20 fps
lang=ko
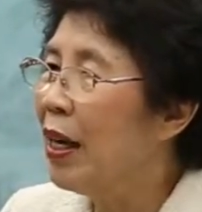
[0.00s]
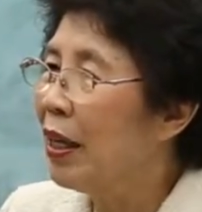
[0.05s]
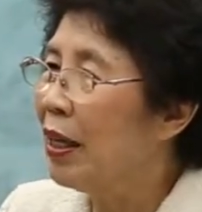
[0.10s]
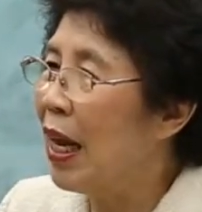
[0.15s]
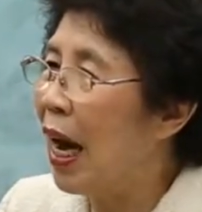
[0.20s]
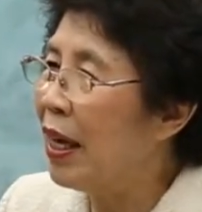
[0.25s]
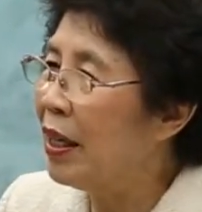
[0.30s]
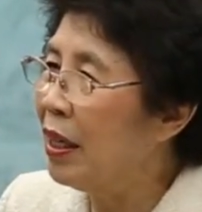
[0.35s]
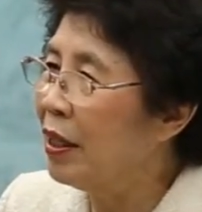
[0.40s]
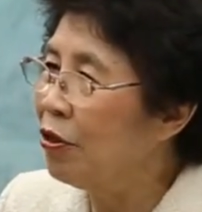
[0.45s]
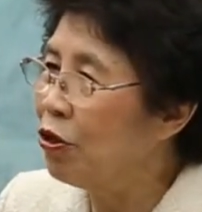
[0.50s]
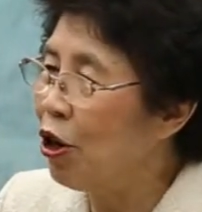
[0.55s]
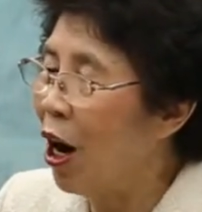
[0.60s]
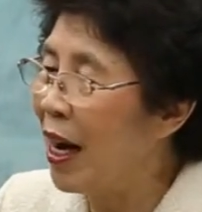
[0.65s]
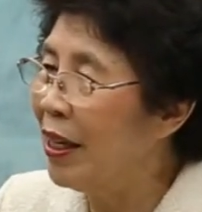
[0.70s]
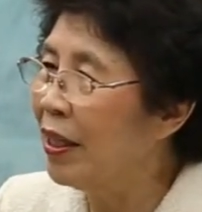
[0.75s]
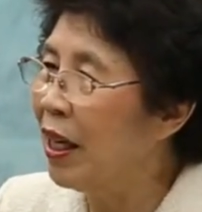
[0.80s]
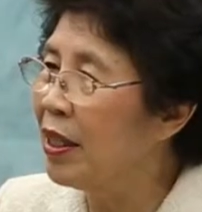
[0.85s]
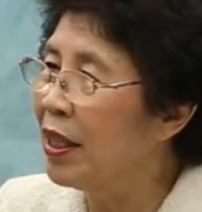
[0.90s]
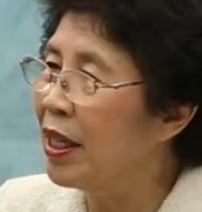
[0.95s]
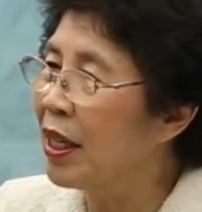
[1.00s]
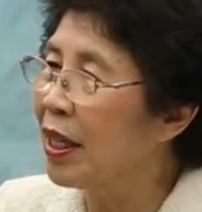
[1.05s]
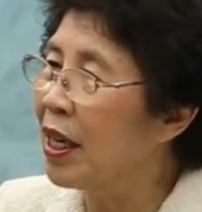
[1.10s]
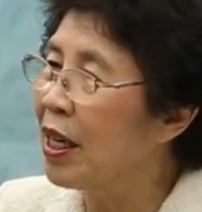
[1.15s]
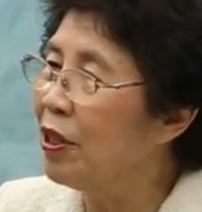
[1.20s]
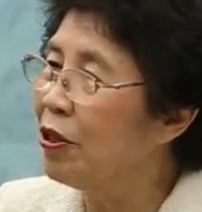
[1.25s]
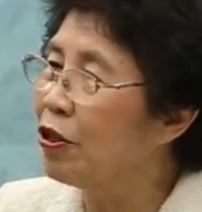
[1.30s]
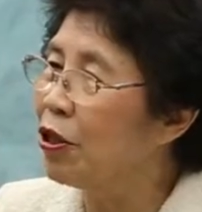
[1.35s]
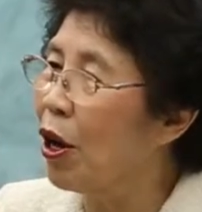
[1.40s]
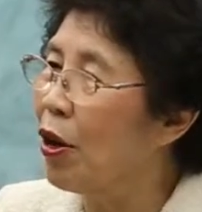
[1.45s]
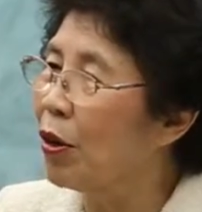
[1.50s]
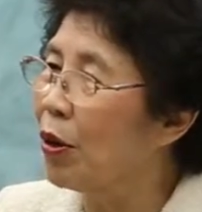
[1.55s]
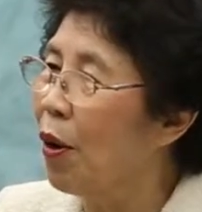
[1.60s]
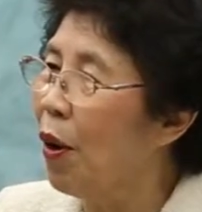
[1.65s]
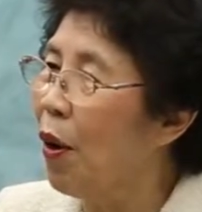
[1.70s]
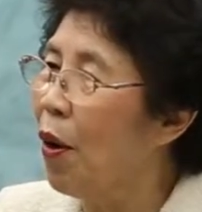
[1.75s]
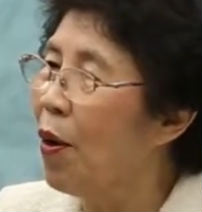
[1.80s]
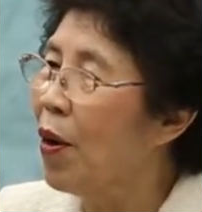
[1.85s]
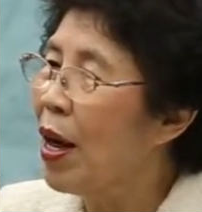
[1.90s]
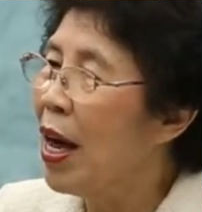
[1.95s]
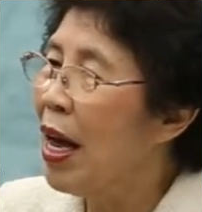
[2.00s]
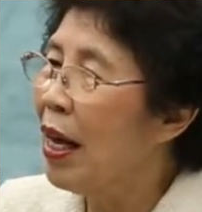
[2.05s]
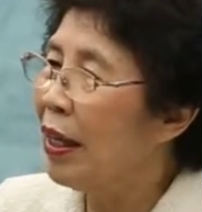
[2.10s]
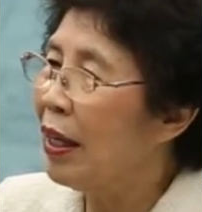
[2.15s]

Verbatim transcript: 나를 좌절시킬 수 없고